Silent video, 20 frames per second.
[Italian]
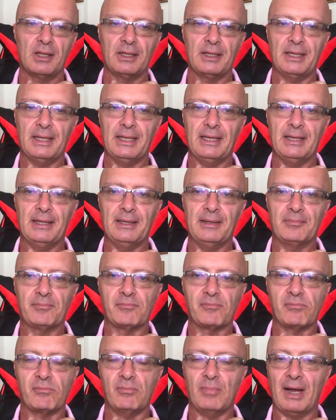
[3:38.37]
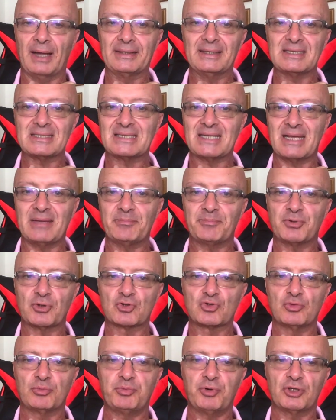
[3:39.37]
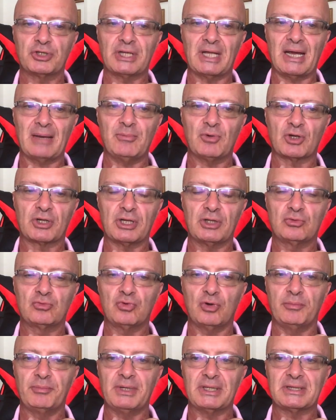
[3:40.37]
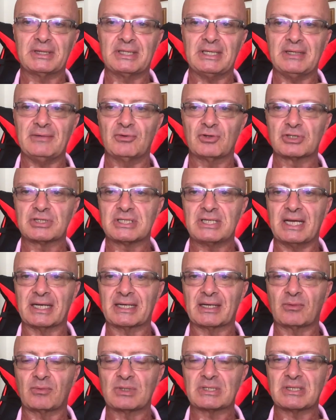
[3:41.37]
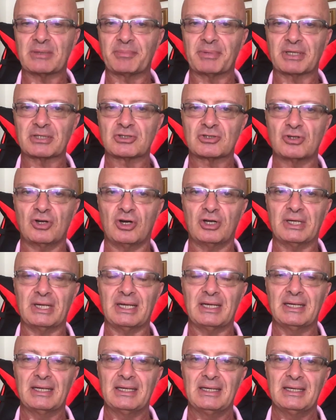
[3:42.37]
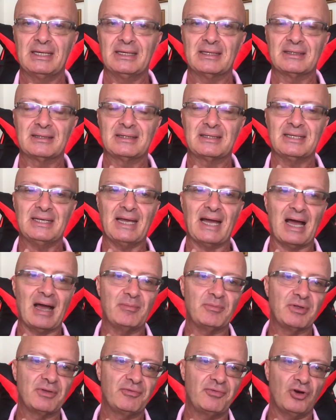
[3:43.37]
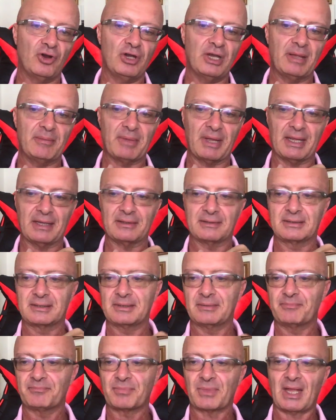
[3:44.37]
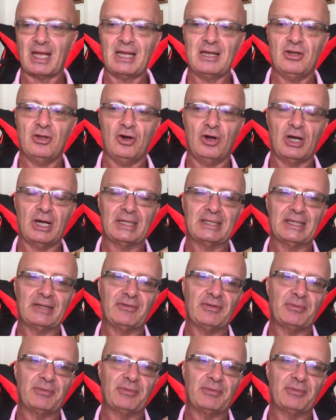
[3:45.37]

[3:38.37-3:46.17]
Ehm, ad esempio, supponiamo che il tuo obiettivo sia che questa persona ti ami follemente. Allora devi